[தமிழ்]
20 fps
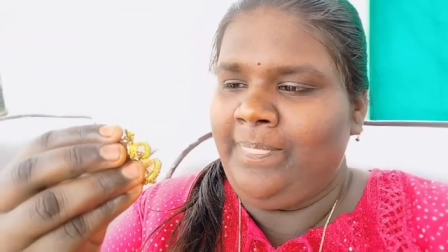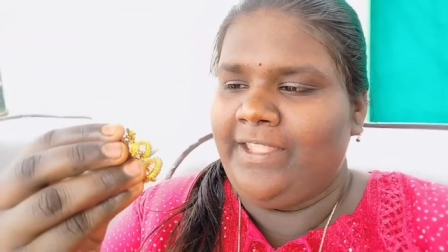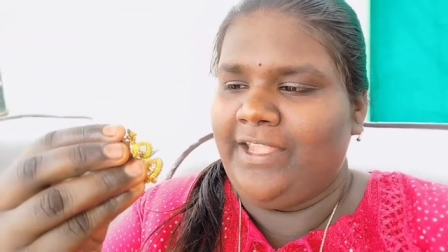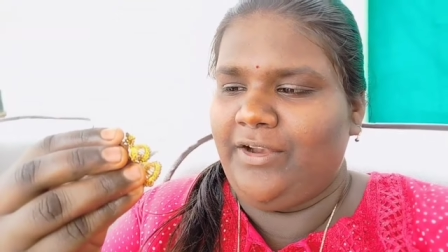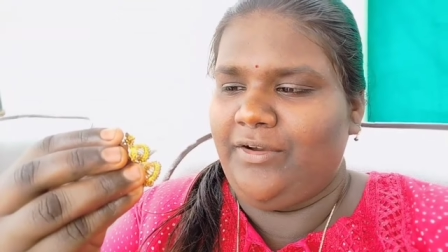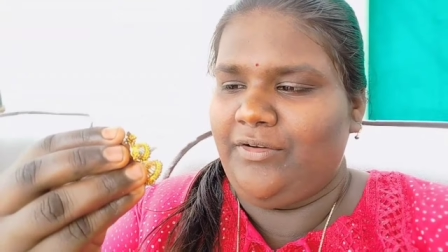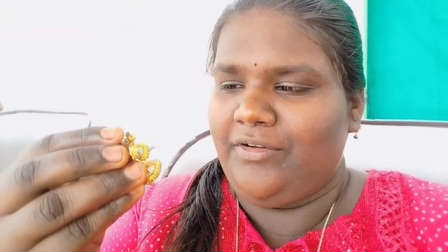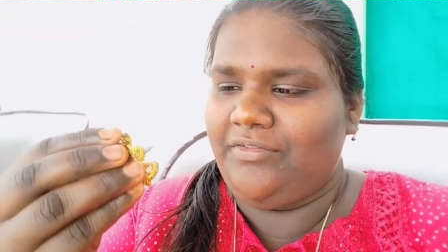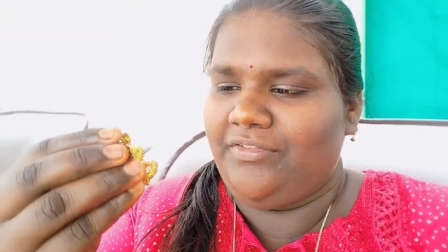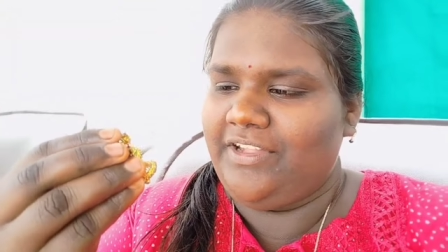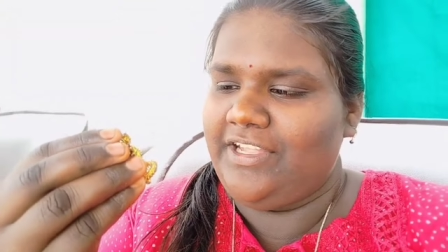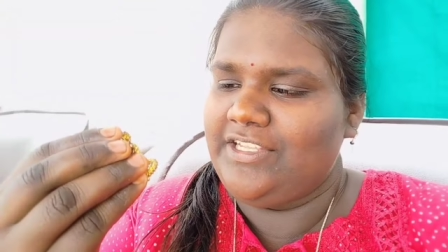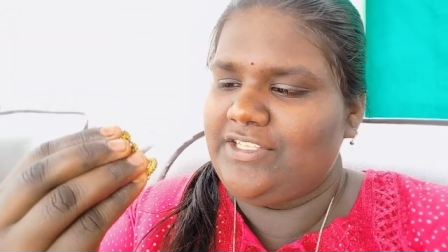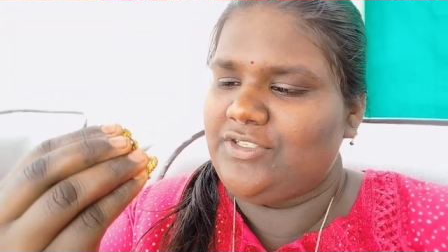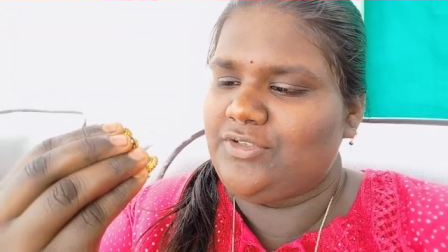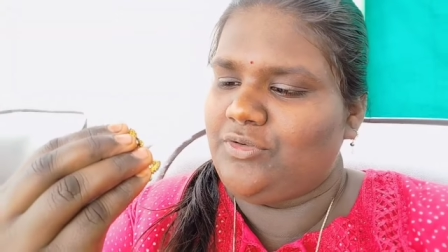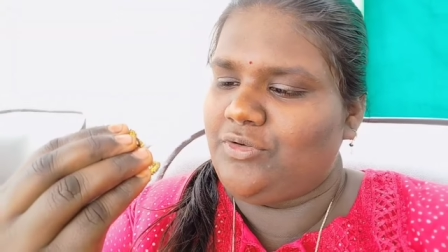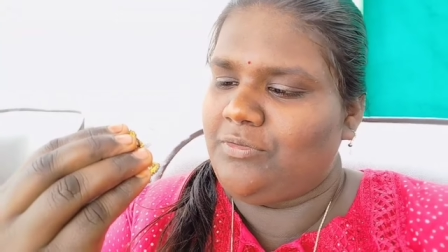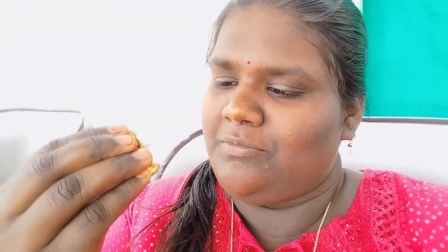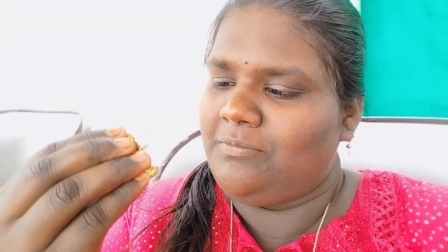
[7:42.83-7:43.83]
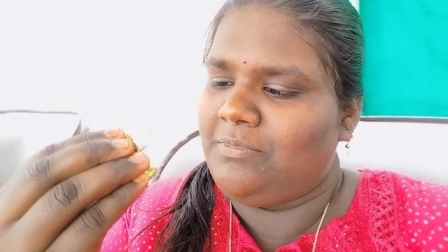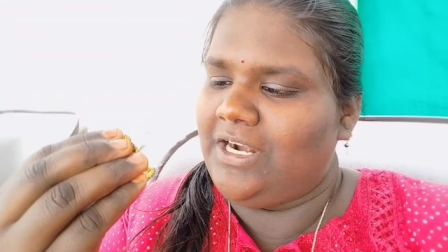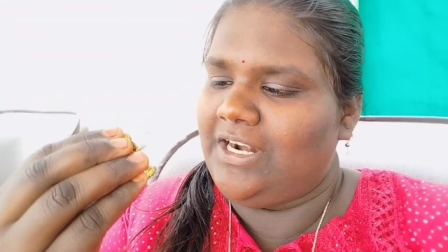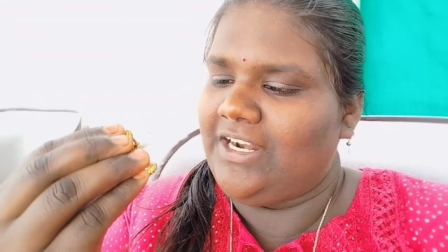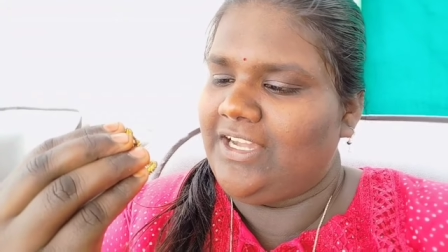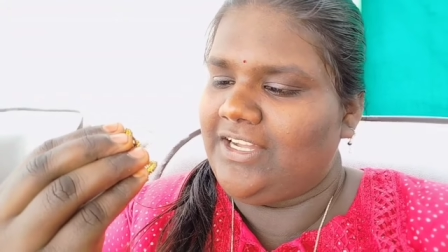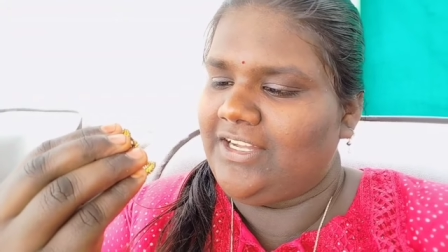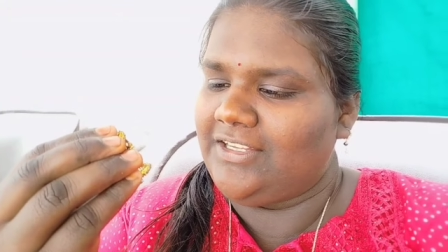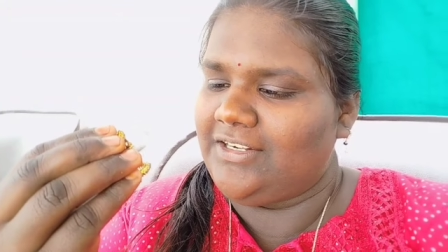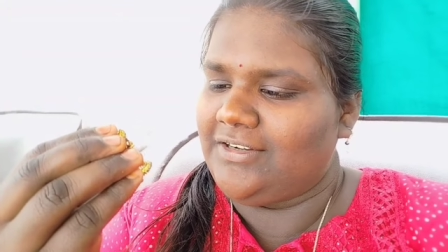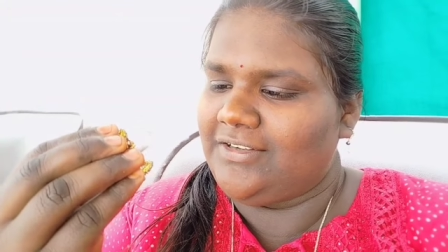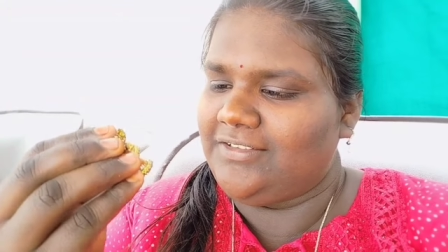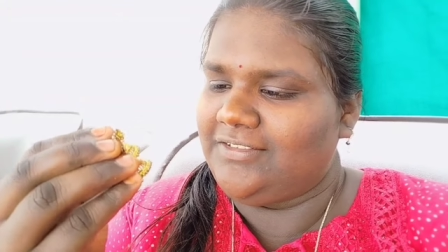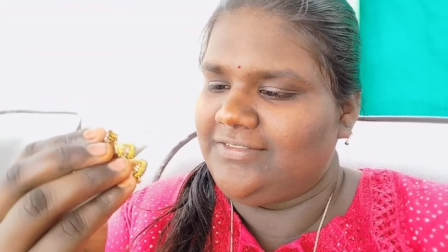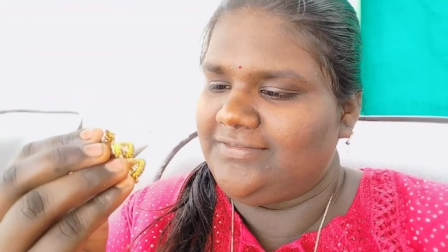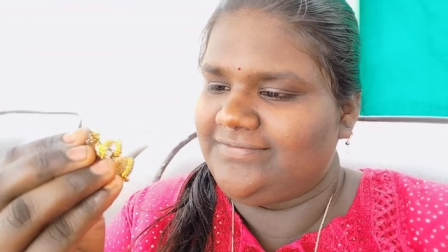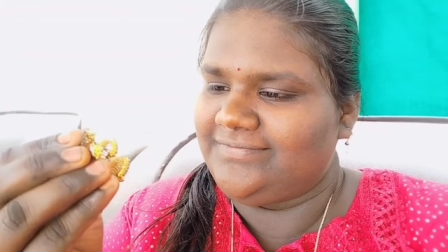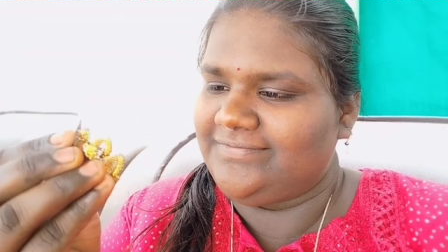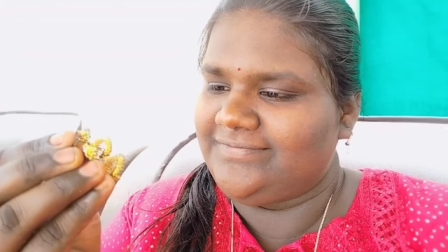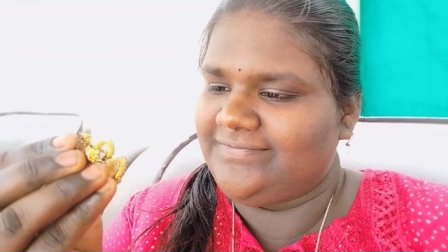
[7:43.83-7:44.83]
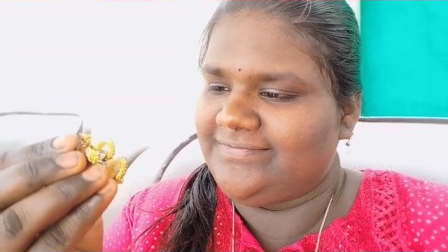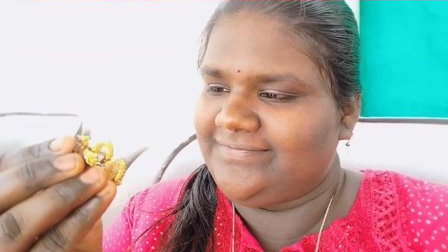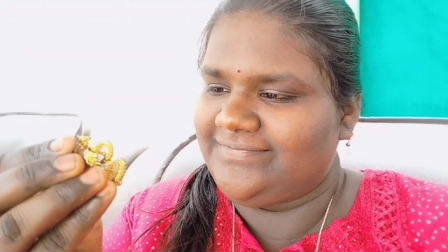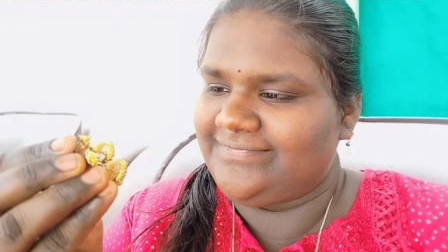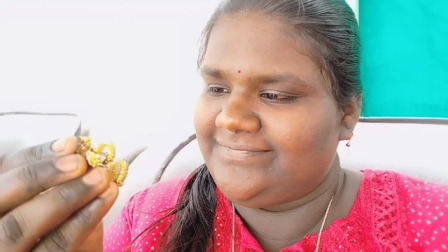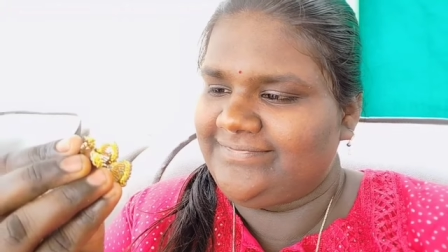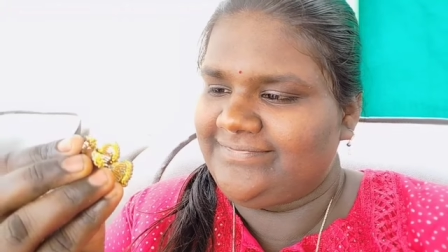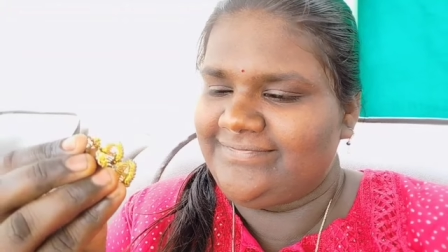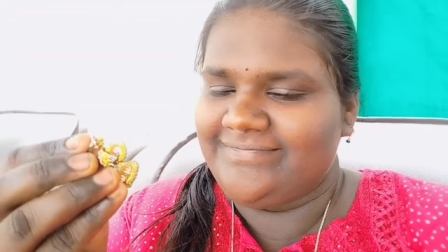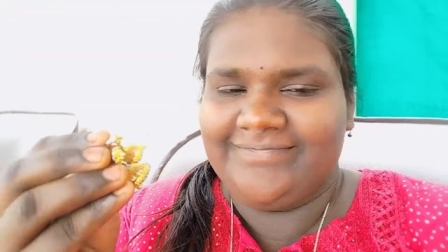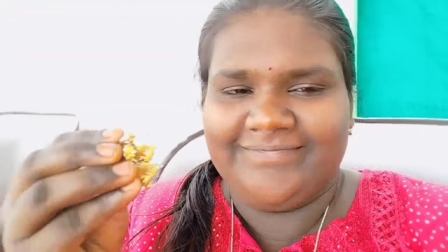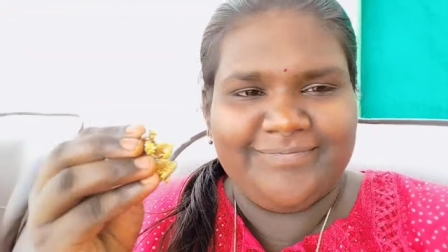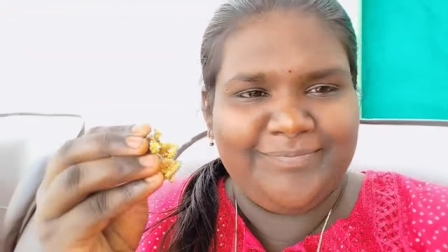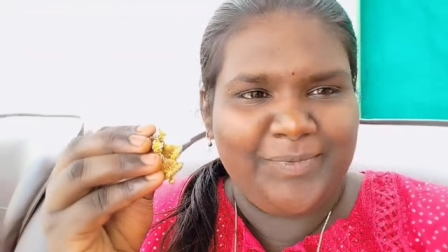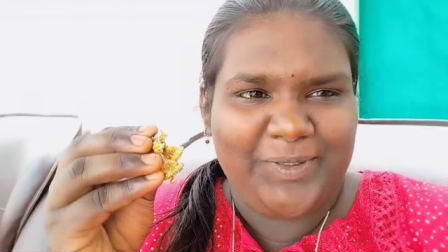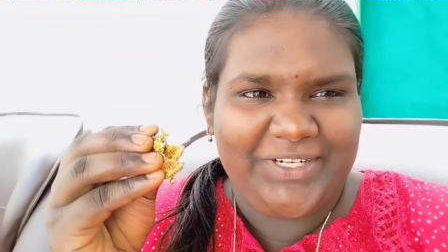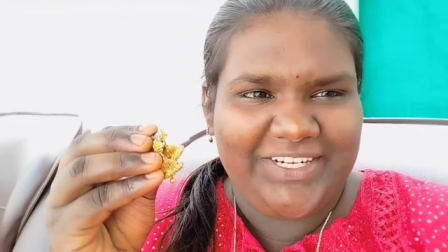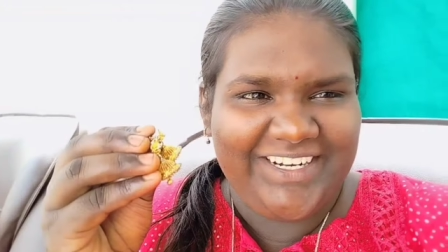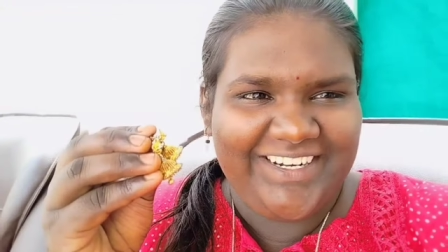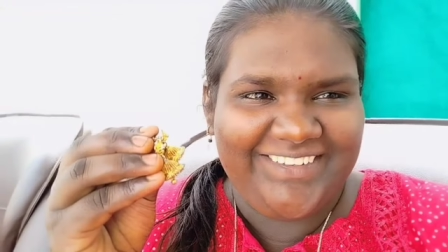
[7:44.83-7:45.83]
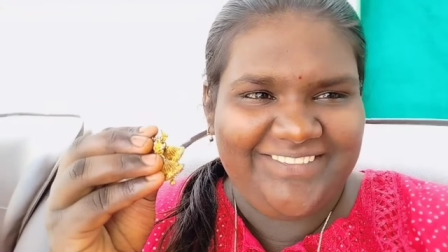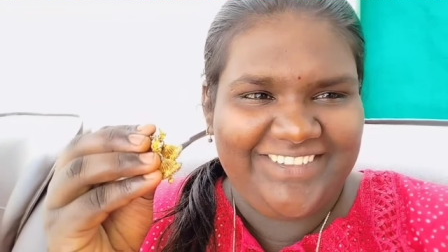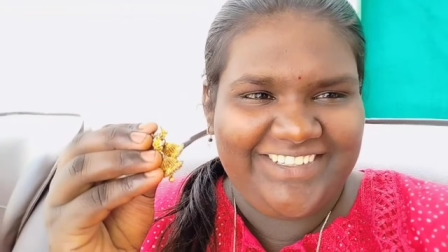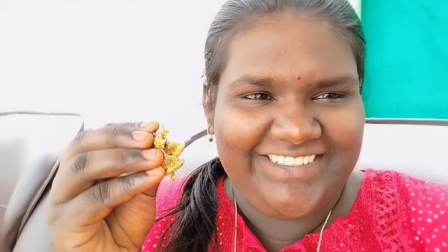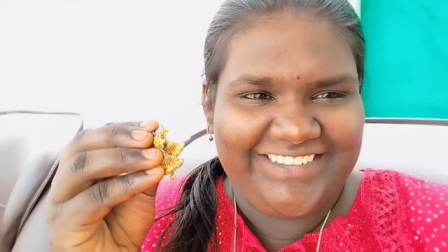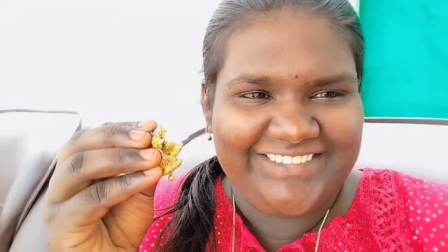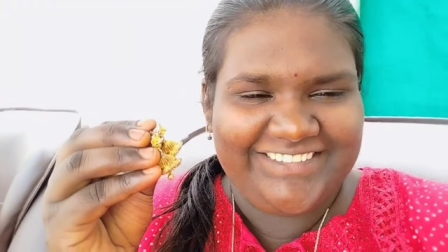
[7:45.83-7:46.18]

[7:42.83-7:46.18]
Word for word: என்னோடய ஃபேஸுக்கும் ரொம்ப அழகாக இருக்கும் போட்டுடலாமா